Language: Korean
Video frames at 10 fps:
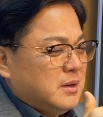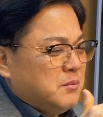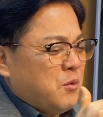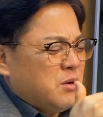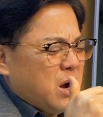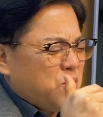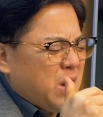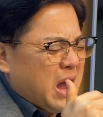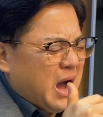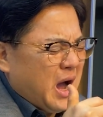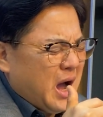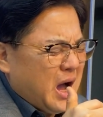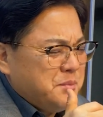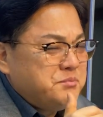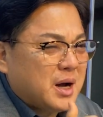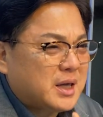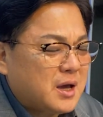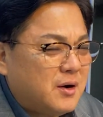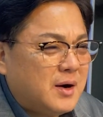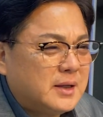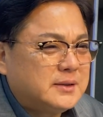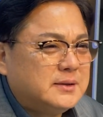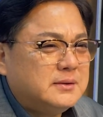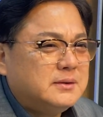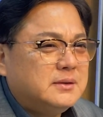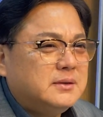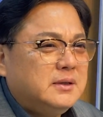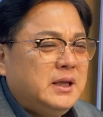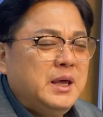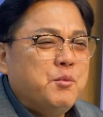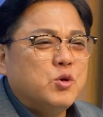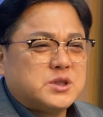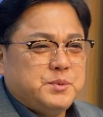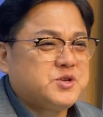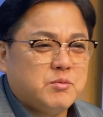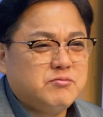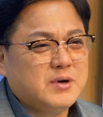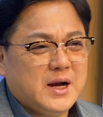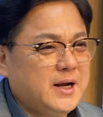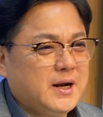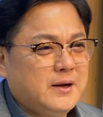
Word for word: 뭔가 꽉 막힐 것 같은 이 모습이 전부가 아니라,